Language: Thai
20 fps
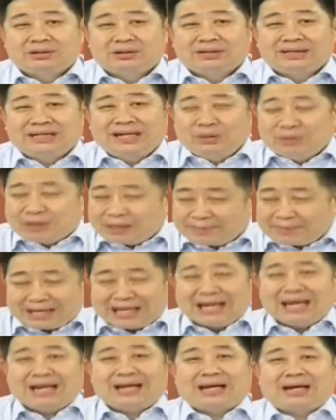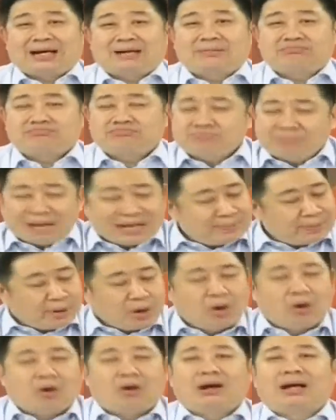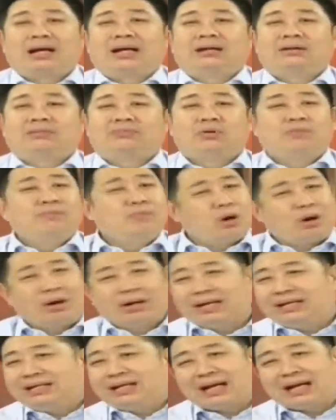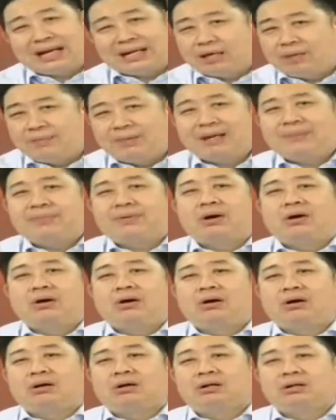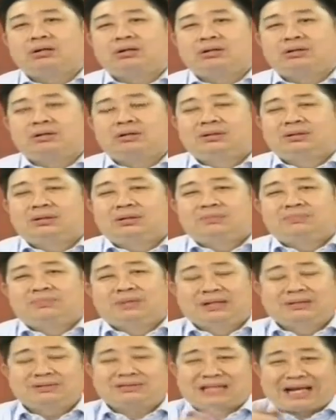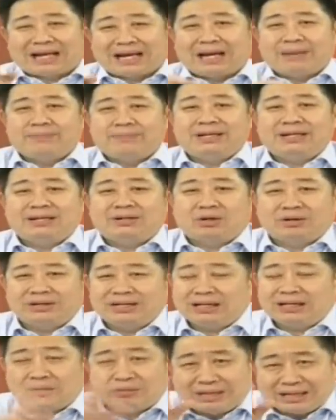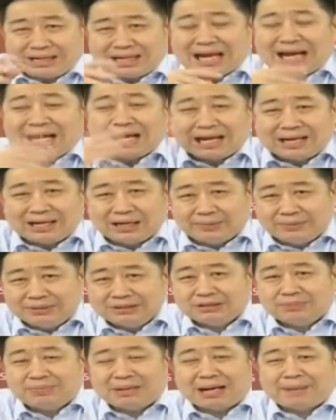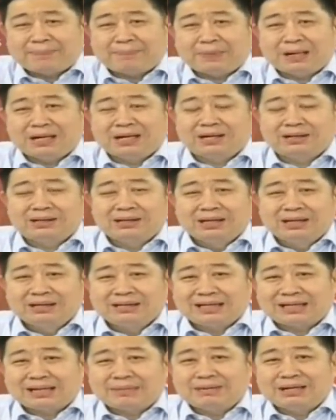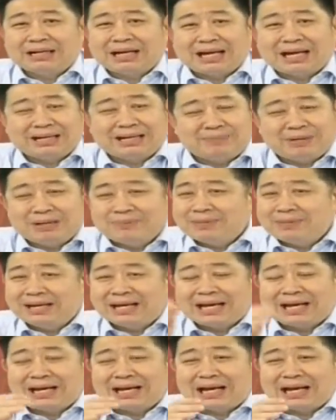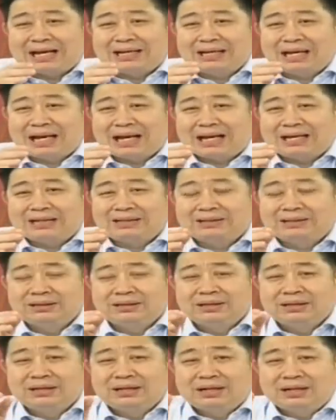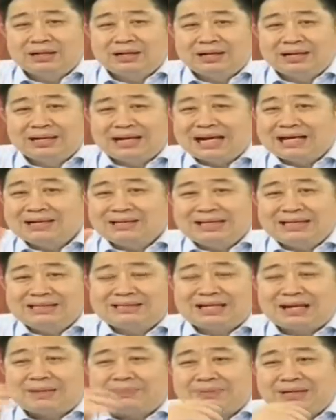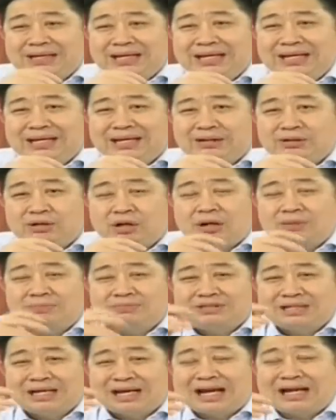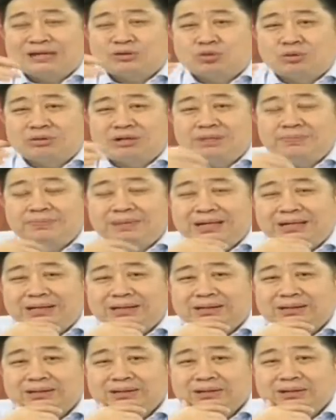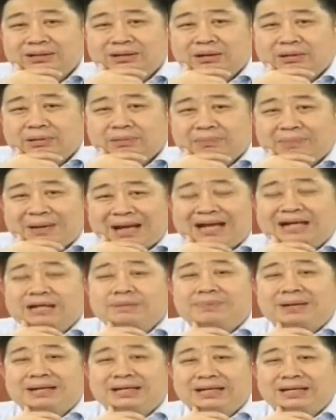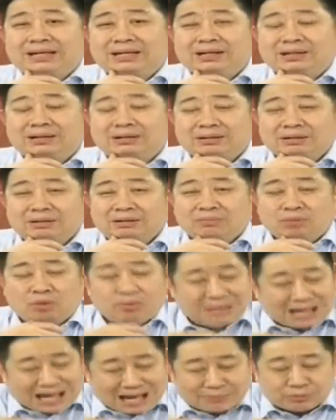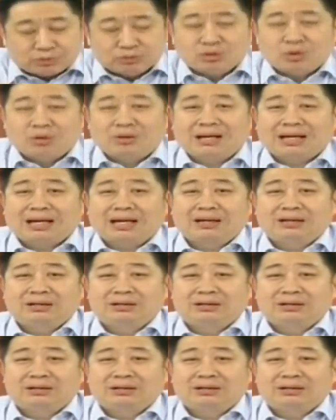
เที่ยวในประเทศอ่ะไม่พอผมบอกเลยยังไงก็ไม่พอเหมือนสายการบินตอนนี้เราคิดได้ฮะหนึ่งพฤษภาเปิดจะทำยังไงบินไม่แข่งขันกันเออนั่งที่สลับที่ยอมเสียค่าตั๋วเครื่องบินแพงขึ้นไปนิดนึงผมถามตรงๆนะฮะ